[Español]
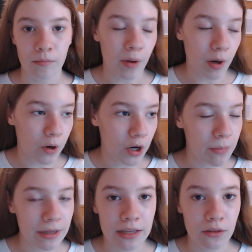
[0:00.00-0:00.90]
Pero bueno, ir
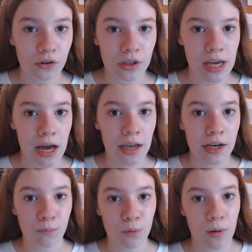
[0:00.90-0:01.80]
metiendo si ya
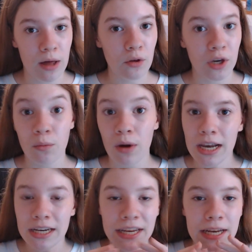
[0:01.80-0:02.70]
ir probando, que igual
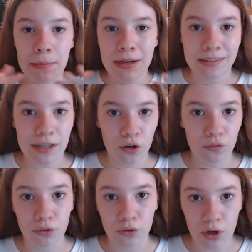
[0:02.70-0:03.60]
el KineMaster no
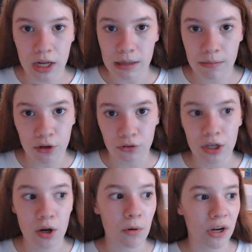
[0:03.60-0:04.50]
funciona, también os
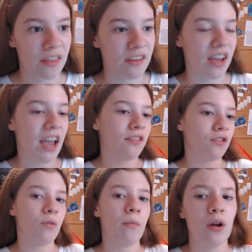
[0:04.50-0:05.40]
digo, porque si ah,
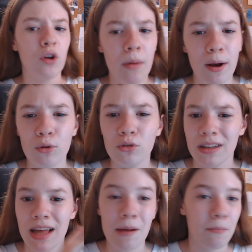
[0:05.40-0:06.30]
esto no me gusta
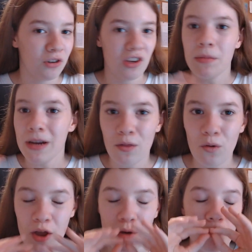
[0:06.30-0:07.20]
tal, pues ir
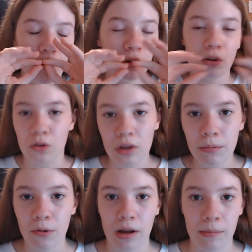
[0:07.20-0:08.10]
mirando que hay un montón de
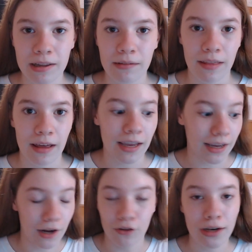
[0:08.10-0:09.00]
programas, de verdad, que,
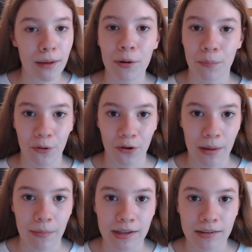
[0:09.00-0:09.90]
no será por
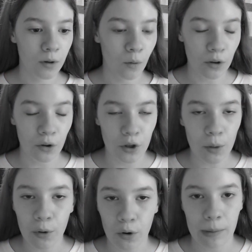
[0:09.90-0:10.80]
programas. Cuando digo
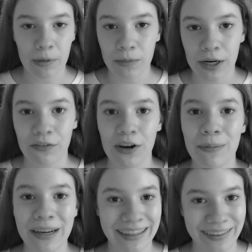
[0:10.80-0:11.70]
programas me refiero a
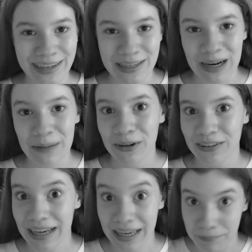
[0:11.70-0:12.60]
aplicaciones, ¿vale? Pero
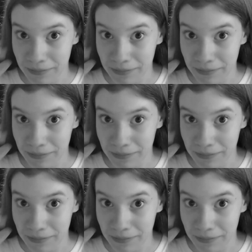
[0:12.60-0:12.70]
es que